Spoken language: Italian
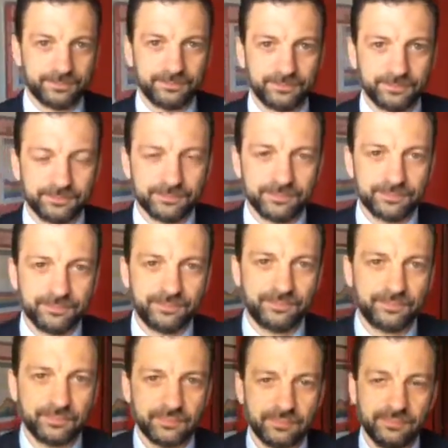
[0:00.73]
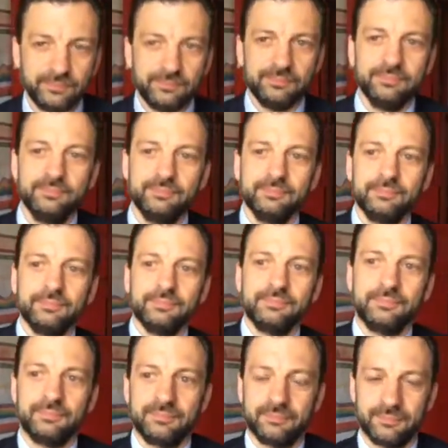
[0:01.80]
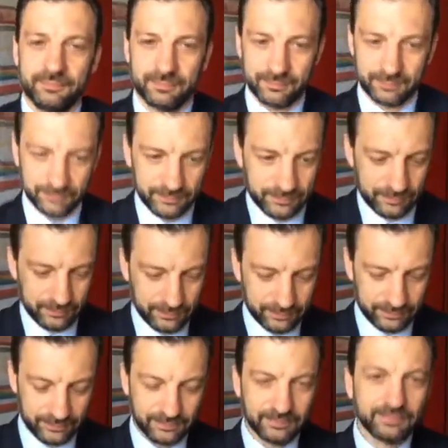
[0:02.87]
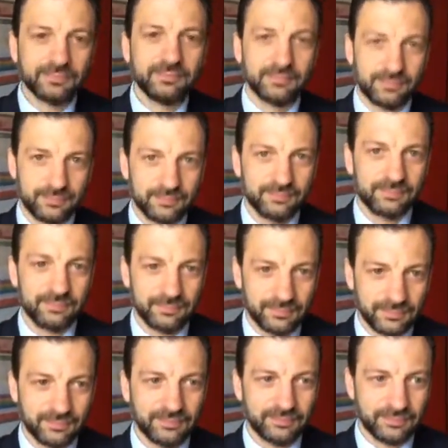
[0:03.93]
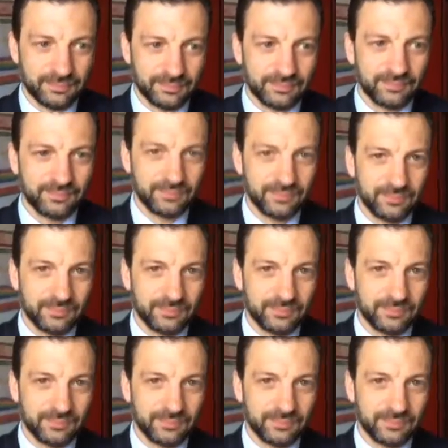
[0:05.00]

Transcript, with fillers: Parliamo di alternanza scuola-lavoro, potrebbe essere il futuro per i ragazzi e per i giovani?